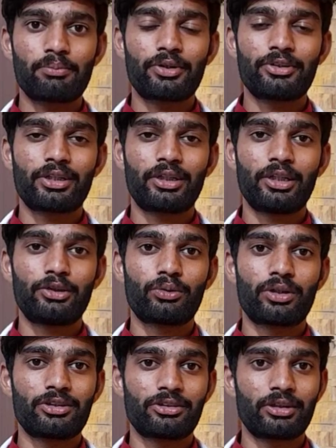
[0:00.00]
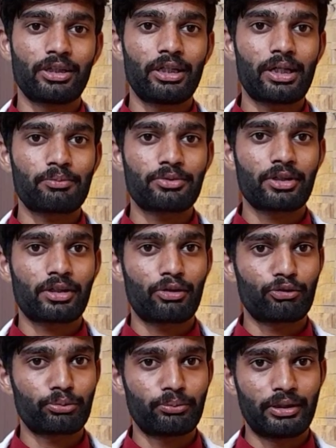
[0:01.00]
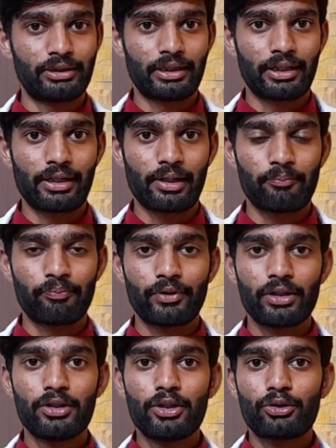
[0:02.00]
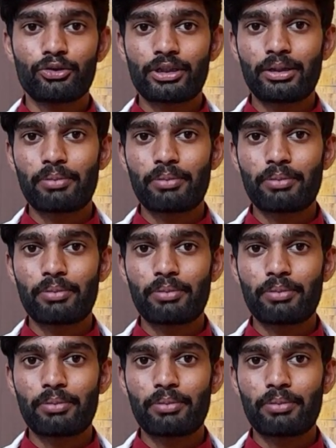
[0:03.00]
पर जैनी एजुकेशन के नाम से अकाउंट मिल जाएगा तो चलिए